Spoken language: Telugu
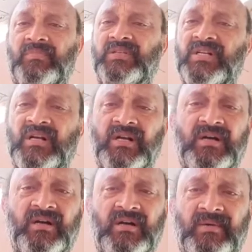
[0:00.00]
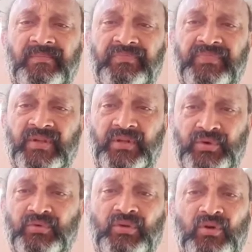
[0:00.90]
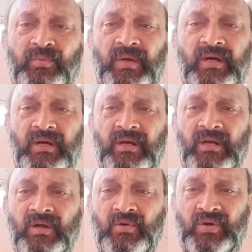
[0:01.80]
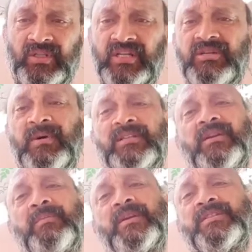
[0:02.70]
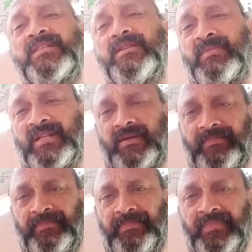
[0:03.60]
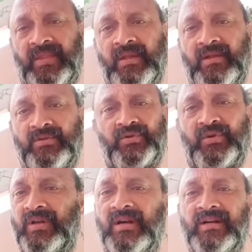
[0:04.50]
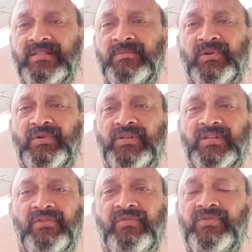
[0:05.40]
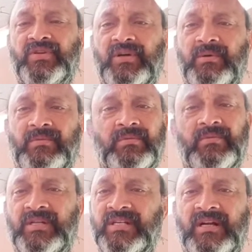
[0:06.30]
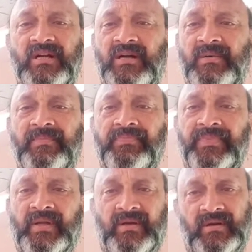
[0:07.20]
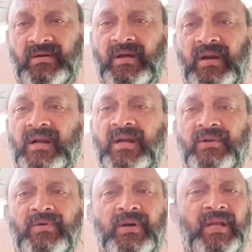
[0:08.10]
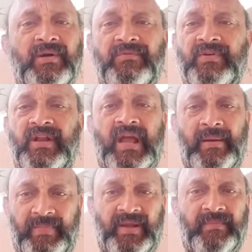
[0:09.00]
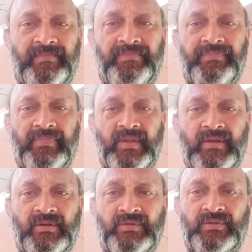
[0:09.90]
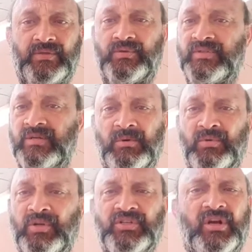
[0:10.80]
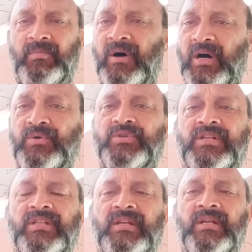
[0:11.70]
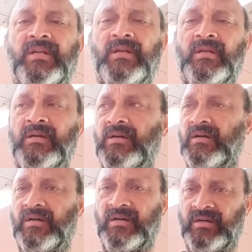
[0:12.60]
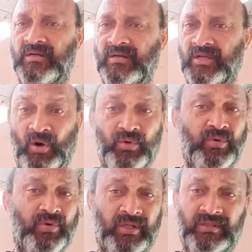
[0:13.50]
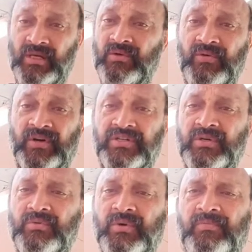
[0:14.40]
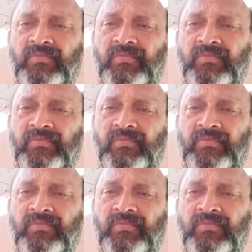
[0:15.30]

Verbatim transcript: నిజంగా యూత్ లోపల ఒక దేశభక్తిని పెంచే సినిమా ఇది సో ఇట్లాంటి సినిమా గురించి రివ్యూ చేయడం నిజంగా నా లక్ అనుకోవాలి ఐఎమ్ వెరీ హ్యాపీ సో సినిమా కూడా చాలా బాగా వచ్చింది క్రౌడ్ కూడా తెలుగు వర్షన్ కూడా